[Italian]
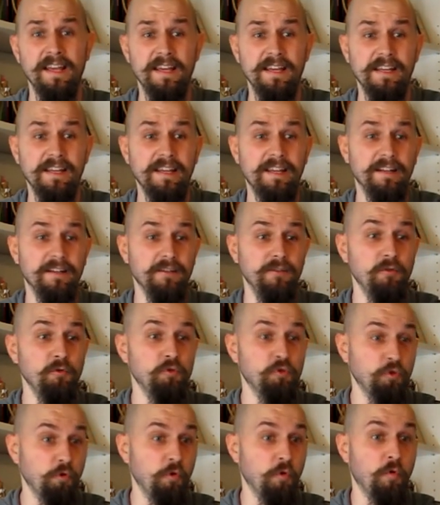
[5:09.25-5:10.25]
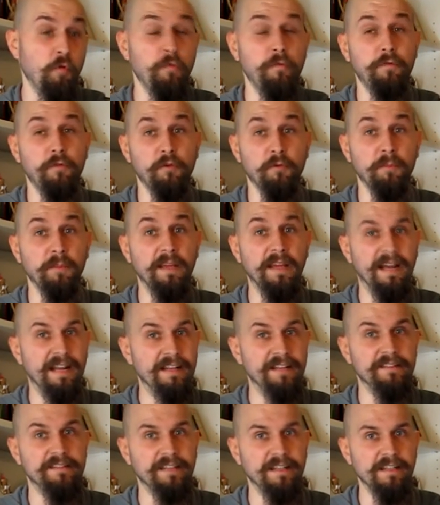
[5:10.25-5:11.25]
che non sono conformi
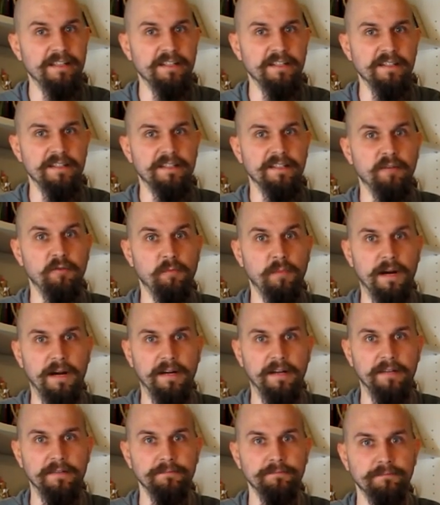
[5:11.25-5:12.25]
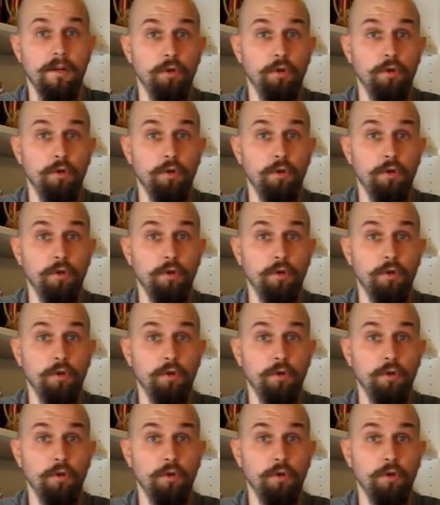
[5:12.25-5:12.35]
all'intelligenza umana.